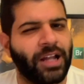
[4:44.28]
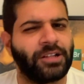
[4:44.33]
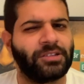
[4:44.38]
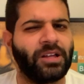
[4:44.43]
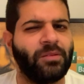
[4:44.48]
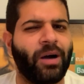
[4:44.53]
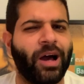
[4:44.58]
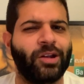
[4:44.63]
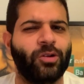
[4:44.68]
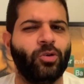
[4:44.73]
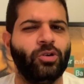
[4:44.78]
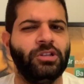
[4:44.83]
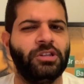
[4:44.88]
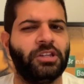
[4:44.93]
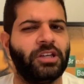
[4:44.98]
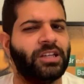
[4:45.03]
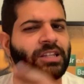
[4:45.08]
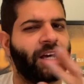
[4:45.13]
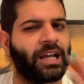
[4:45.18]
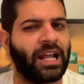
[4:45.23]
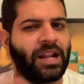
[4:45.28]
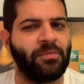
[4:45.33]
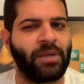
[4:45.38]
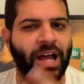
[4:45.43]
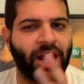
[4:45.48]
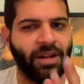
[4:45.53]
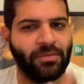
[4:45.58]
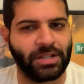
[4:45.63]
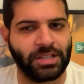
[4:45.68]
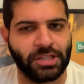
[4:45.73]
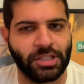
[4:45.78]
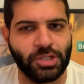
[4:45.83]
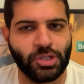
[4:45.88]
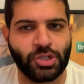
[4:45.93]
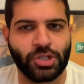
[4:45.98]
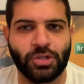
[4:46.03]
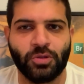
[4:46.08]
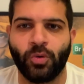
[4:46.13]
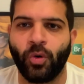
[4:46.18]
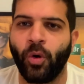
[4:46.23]
انا طبعا قلت ايه ده كلام
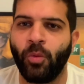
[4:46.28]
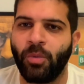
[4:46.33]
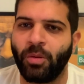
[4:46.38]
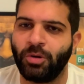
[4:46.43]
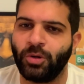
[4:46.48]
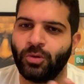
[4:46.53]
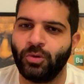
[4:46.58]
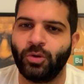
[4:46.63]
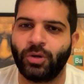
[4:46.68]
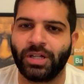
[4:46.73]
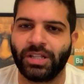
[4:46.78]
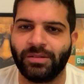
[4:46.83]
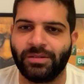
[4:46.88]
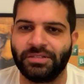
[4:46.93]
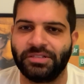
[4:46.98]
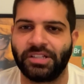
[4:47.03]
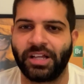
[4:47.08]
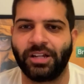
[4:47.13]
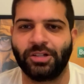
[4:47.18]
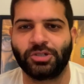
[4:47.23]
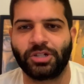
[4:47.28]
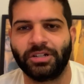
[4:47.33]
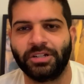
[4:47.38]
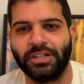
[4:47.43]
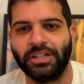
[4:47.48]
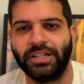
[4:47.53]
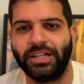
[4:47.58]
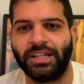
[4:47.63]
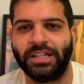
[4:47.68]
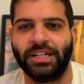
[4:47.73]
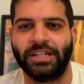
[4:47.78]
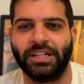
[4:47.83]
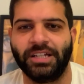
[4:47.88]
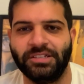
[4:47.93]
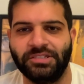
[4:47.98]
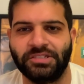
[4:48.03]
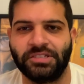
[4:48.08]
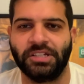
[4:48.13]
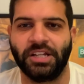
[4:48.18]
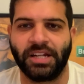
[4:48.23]
حلمنتيشي وهم بيقولوا كده بس علشان ايه احنا
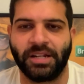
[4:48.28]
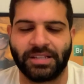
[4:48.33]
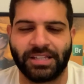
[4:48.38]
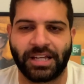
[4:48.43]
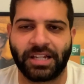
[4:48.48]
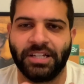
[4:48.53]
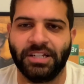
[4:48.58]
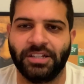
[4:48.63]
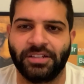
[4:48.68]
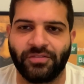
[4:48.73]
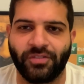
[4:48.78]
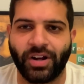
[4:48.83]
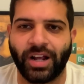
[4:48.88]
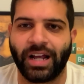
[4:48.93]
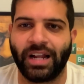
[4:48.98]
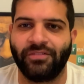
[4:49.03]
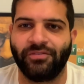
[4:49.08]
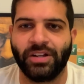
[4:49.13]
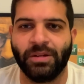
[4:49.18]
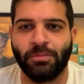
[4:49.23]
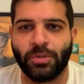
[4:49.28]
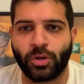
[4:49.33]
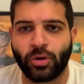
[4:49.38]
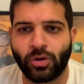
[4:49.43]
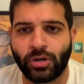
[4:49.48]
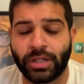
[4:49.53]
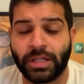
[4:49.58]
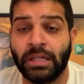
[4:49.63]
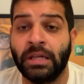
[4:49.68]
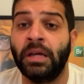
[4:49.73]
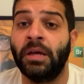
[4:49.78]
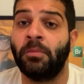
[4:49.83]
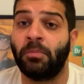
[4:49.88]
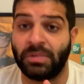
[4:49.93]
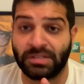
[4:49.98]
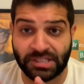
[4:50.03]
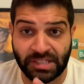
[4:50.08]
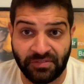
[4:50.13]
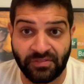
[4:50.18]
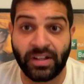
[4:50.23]
نحس ان احنا داخلين نتفرج على فيلم روكي
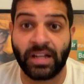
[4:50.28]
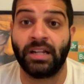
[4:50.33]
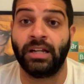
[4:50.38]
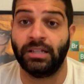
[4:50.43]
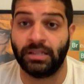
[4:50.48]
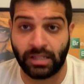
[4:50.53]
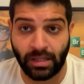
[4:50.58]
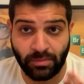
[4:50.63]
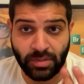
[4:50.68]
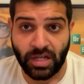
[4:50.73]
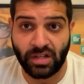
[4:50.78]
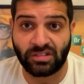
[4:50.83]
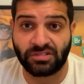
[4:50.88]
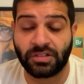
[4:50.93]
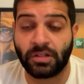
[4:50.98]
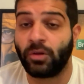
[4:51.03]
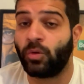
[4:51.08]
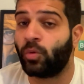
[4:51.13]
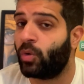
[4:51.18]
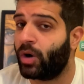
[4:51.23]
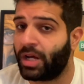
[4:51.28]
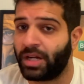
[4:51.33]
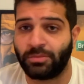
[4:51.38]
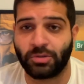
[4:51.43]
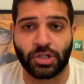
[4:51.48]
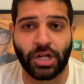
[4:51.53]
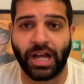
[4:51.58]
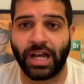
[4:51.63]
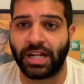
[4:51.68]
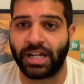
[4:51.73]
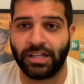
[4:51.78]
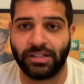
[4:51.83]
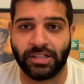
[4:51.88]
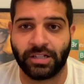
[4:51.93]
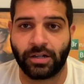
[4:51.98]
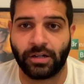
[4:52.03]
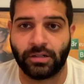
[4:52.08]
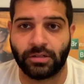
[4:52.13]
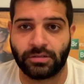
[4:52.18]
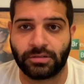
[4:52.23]
بس فعلا ده بيحصل وانا مش هحرق دي
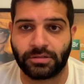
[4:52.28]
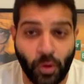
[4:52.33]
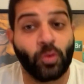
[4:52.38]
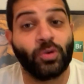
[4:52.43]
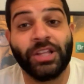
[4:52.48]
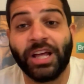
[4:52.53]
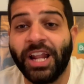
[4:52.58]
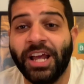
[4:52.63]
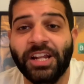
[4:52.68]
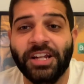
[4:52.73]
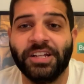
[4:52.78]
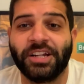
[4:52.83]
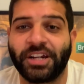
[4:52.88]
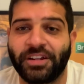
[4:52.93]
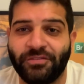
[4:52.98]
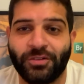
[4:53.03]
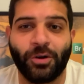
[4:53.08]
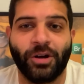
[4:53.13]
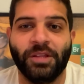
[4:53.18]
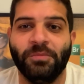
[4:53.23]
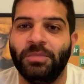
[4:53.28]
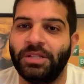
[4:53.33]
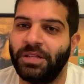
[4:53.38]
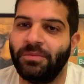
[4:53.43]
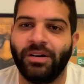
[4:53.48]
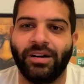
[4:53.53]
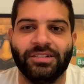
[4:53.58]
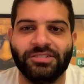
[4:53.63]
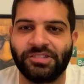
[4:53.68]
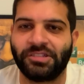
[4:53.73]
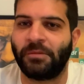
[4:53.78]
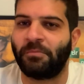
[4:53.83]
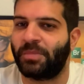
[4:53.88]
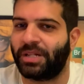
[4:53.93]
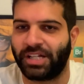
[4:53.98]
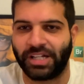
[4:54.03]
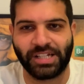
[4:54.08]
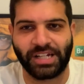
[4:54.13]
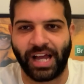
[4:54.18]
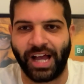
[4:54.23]
خالص وده لان الريفيوهات بتبقى اصلا
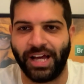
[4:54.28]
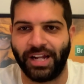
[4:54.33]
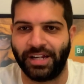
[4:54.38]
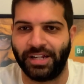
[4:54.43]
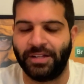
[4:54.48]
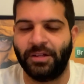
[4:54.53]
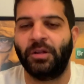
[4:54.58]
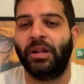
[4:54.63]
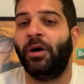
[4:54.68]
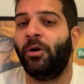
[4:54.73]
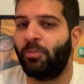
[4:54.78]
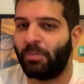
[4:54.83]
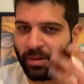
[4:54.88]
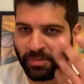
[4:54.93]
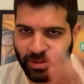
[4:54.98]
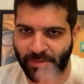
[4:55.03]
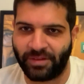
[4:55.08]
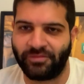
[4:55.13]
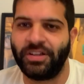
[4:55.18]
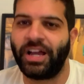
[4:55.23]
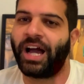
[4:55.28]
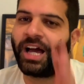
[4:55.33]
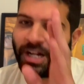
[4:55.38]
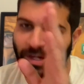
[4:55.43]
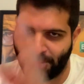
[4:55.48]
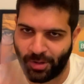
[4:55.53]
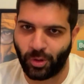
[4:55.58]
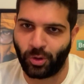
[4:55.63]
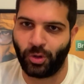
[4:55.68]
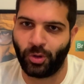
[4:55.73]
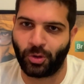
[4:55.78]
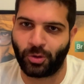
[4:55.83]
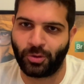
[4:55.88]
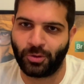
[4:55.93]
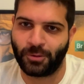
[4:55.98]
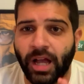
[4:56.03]
من غير حرق لو ما بيبقى في حرق بقول لكم